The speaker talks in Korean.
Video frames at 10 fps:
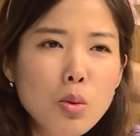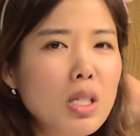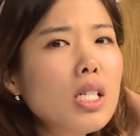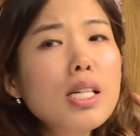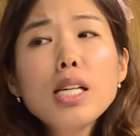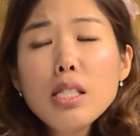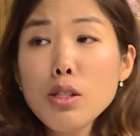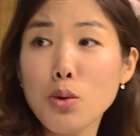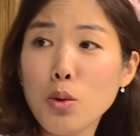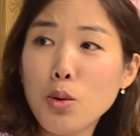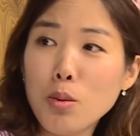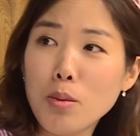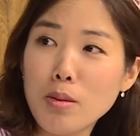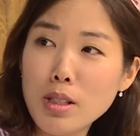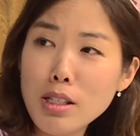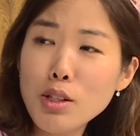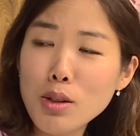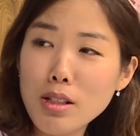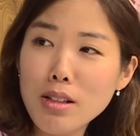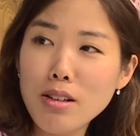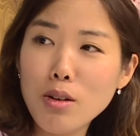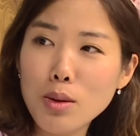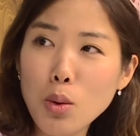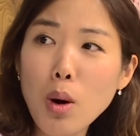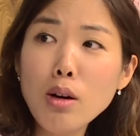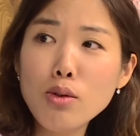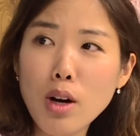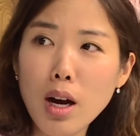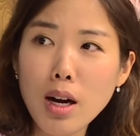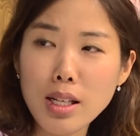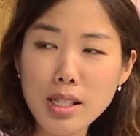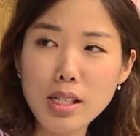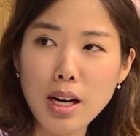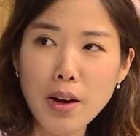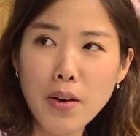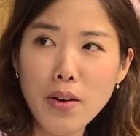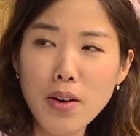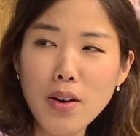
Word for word: 좀 끝까지 좀 쓸수 네. 있는 그런 노하우가 음. 있을까요?